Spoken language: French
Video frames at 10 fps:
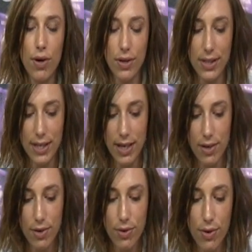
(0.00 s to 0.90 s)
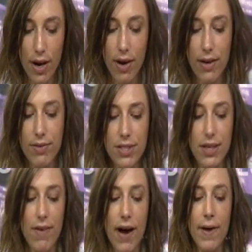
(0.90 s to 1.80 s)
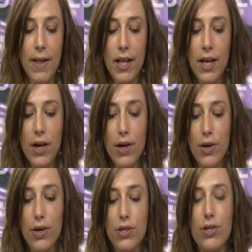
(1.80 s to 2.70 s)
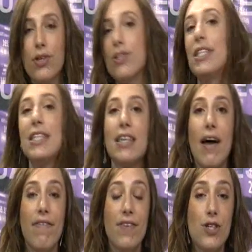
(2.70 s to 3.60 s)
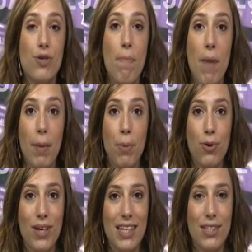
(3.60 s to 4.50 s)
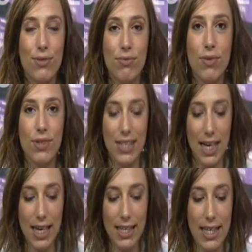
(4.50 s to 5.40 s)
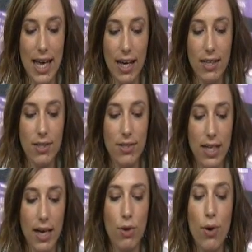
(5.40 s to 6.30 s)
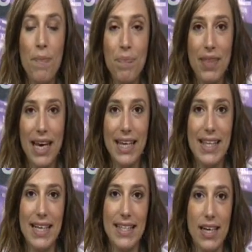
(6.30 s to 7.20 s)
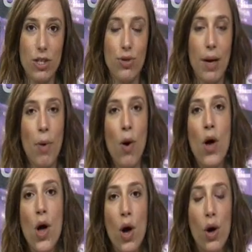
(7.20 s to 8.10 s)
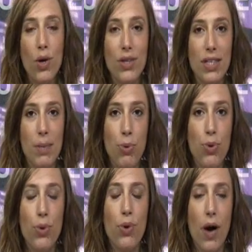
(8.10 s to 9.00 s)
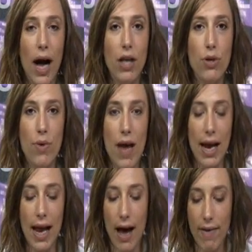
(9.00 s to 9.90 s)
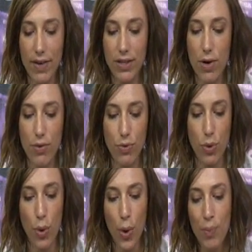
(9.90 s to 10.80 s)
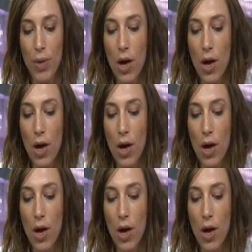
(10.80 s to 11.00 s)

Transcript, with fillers: Alors il faut savoir euh, que le titre affiche une belle progression très linéaire, sans accroc, et teste actuellement ses plus hauts annuels à 29 euros.